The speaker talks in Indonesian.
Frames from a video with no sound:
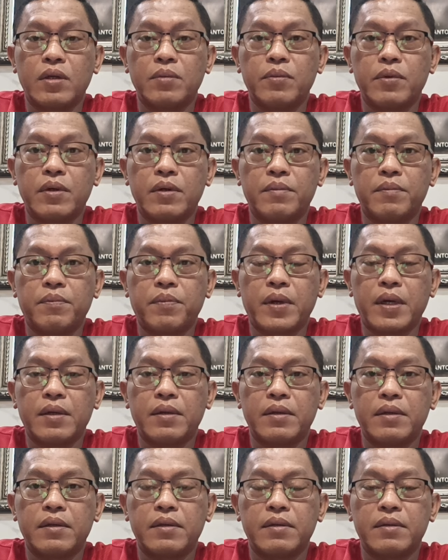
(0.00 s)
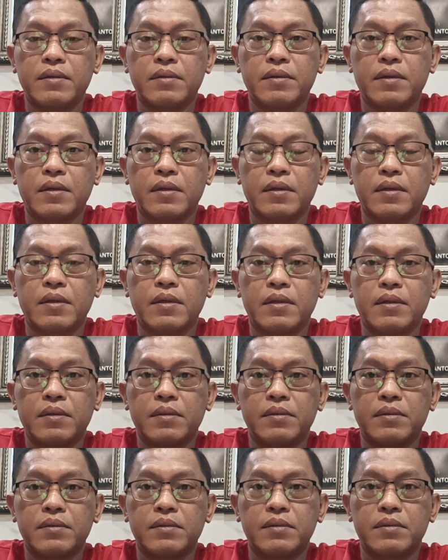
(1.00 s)
2004 uh, eh,
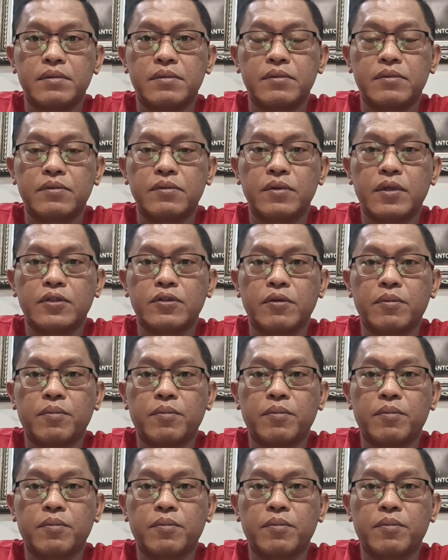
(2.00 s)
tugas